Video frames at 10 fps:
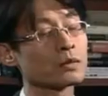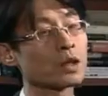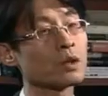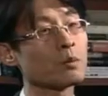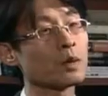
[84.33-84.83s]

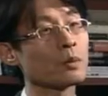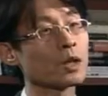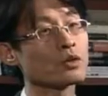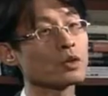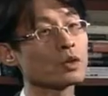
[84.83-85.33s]

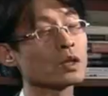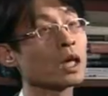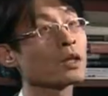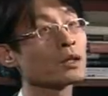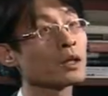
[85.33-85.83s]
선거법의
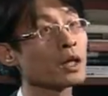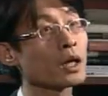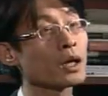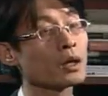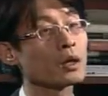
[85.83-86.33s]
취지라는
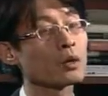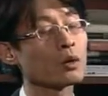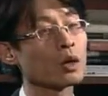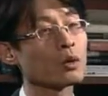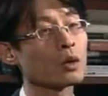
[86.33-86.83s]
게
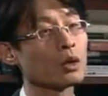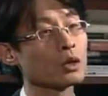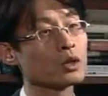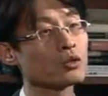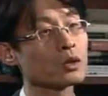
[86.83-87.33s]
과거
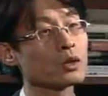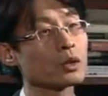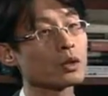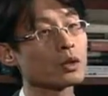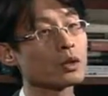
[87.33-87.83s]

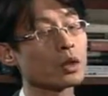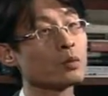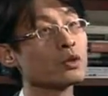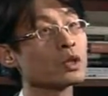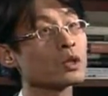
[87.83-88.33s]
권위주의적인
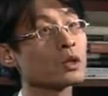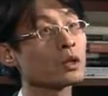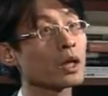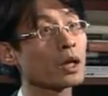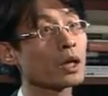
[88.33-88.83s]
정부
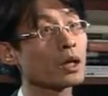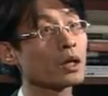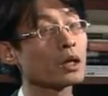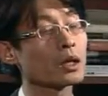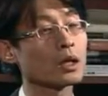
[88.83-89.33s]
시절에
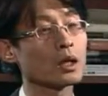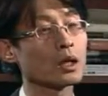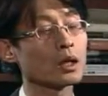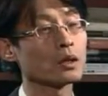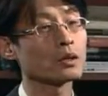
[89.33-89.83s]

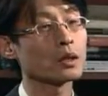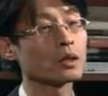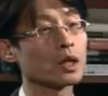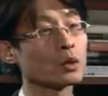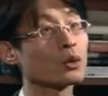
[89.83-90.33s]
예,
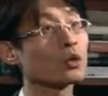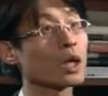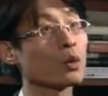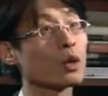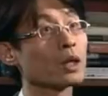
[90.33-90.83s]
이제
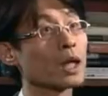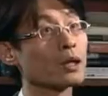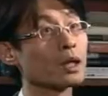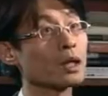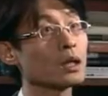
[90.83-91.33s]
대통령의
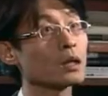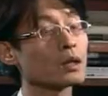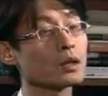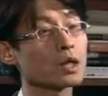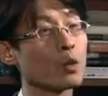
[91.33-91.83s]
권한이
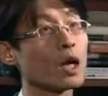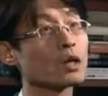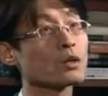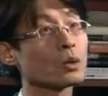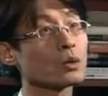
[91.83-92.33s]

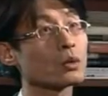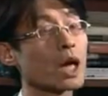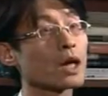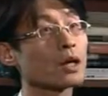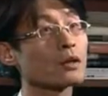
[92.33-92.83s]
제왕적으로
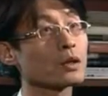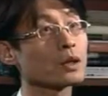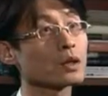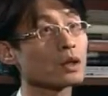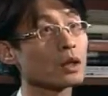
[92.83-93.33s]

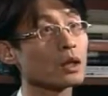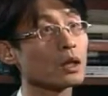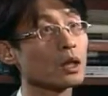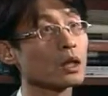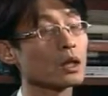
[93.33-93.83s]
강했던
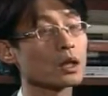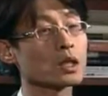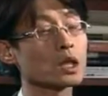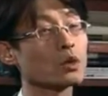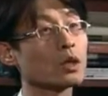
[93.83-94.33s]
시절, 그러니까
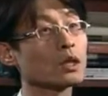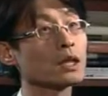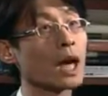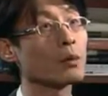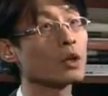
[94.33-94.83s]

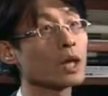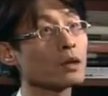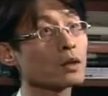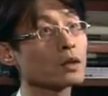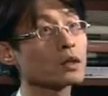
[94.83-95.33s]
직권을
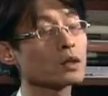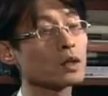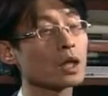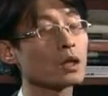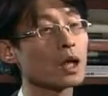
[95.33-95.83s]
남용했던
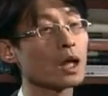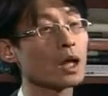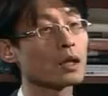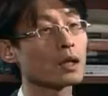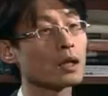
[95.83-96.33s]
시절에
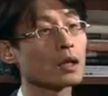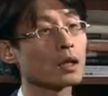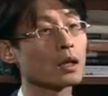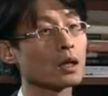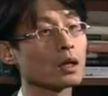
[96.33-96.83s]
대한
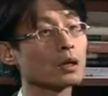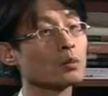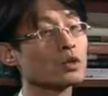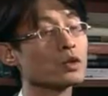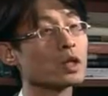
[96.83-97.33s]
어,
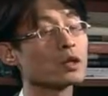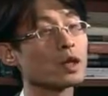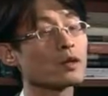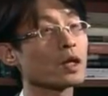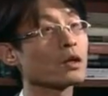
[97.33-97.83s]
그런
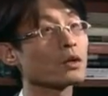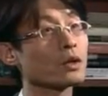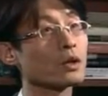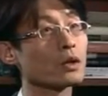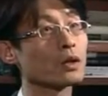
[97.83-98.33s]
문제의식에서
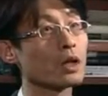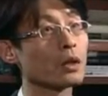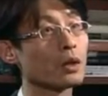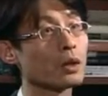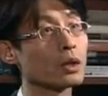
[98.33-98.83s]
생겼던
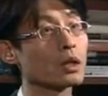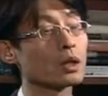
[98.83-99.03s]
건데요.